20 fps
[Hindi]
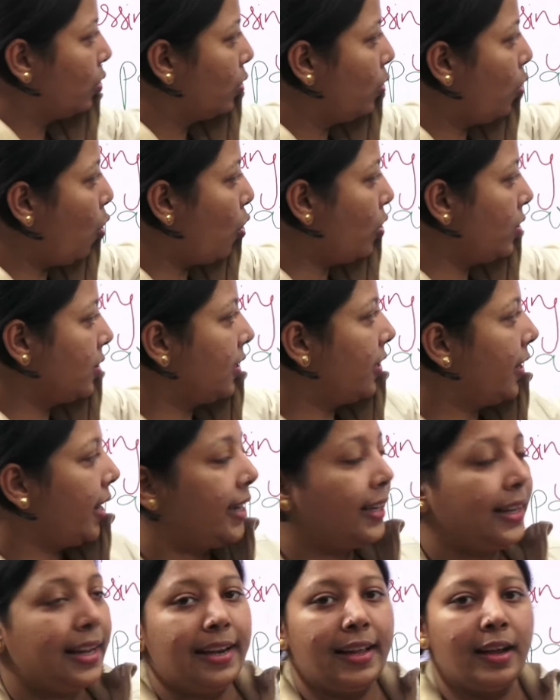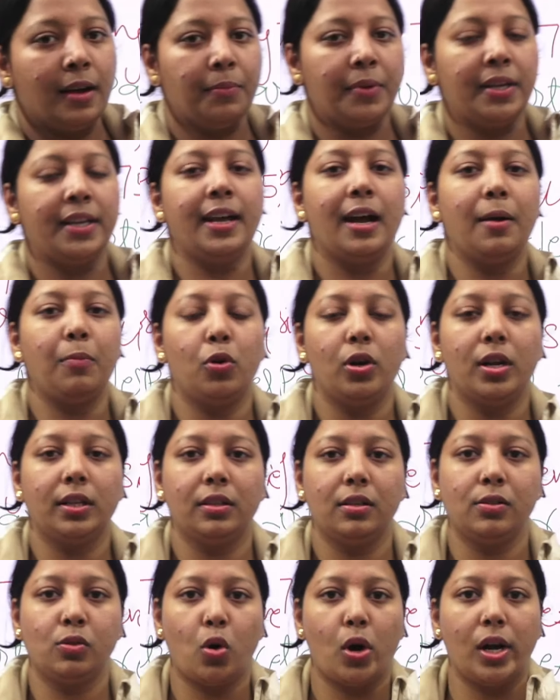कोर्स ग्रेन के लिए हमने क्या बोला
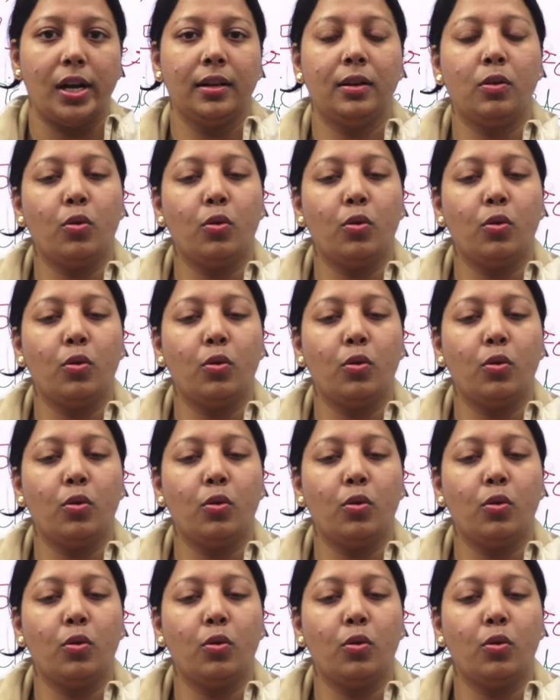था सॉइल